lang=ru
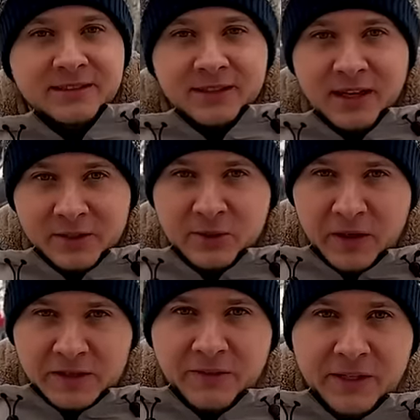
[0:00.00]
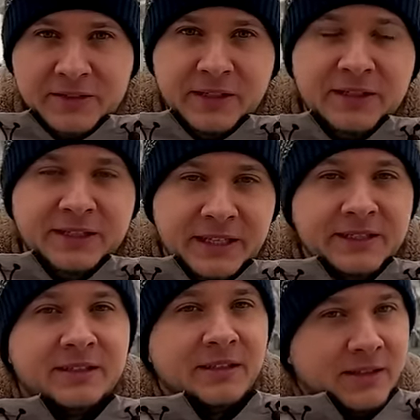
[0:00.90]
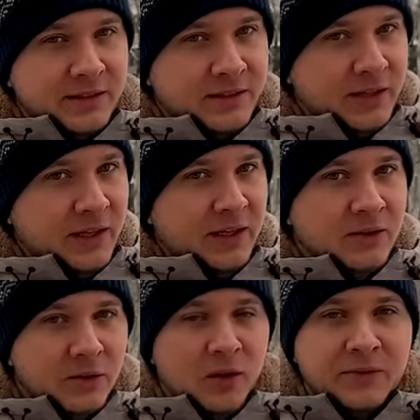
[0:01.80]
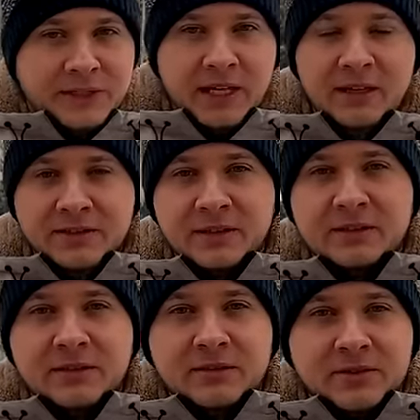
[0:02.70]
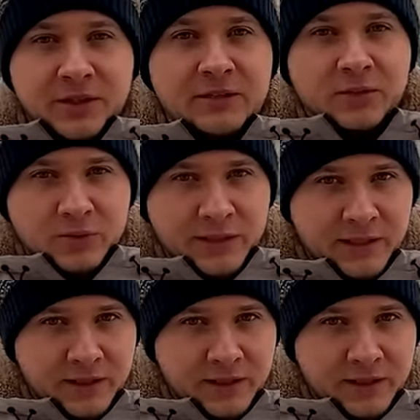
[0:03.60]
Государственный язык здесь кыргызский, но официальный язык считается русский.